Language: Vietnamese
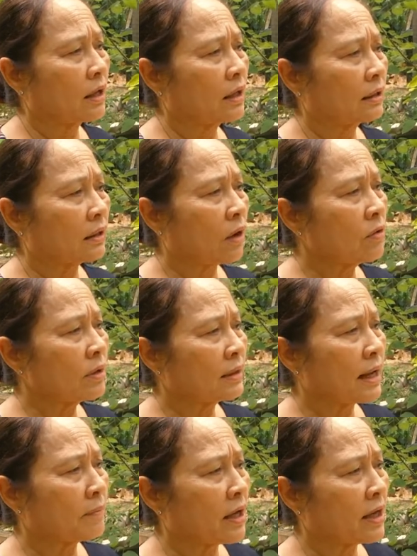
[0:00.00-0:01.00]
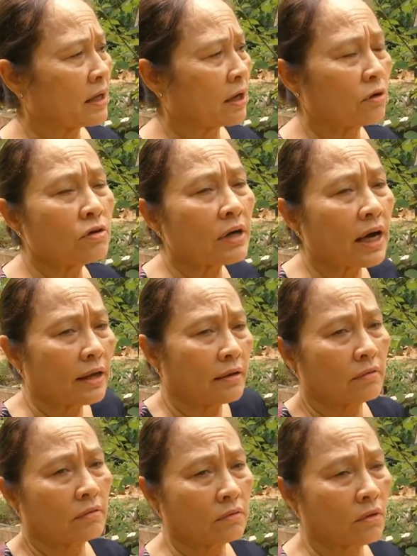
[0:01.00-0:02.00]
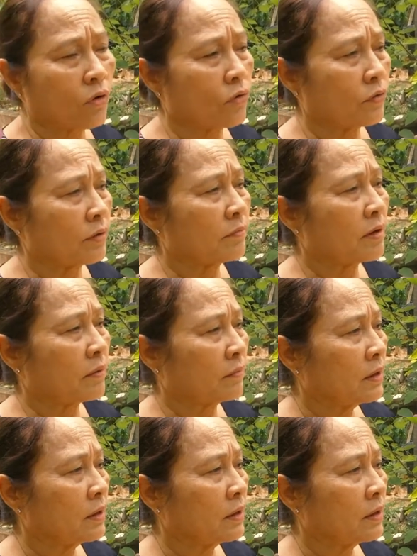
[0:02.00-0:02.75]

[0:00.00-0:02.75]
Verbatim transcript: anh tối là nam lên là ướt hết đồ nên mà